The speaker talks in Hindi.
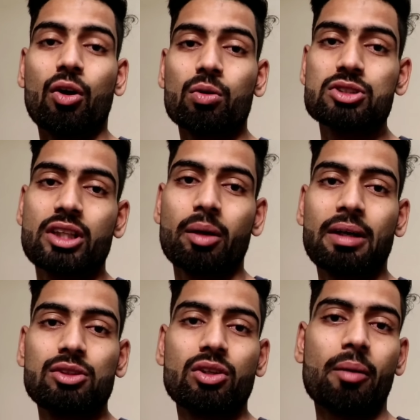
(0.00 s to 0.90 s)
और उसके
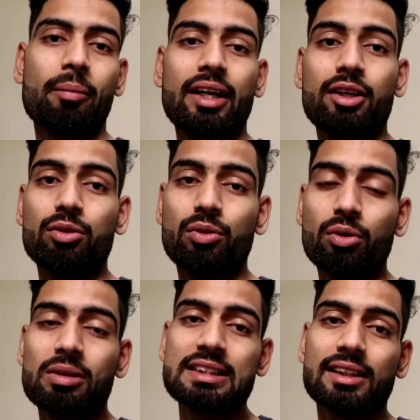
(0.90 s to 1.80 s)
बाद जो हमारे
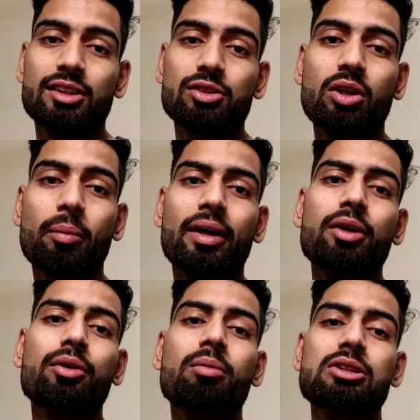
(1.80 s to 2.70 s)
यूट्यूबर्स आते हैं जो कि
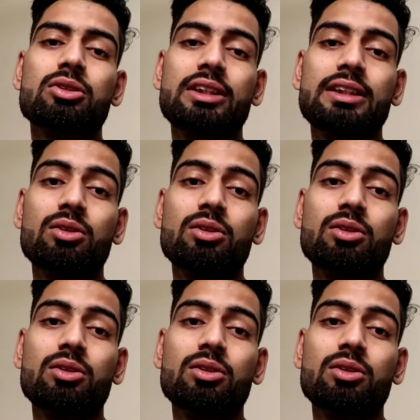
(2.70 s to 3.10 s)
बड़े यूट्यूबर्स होते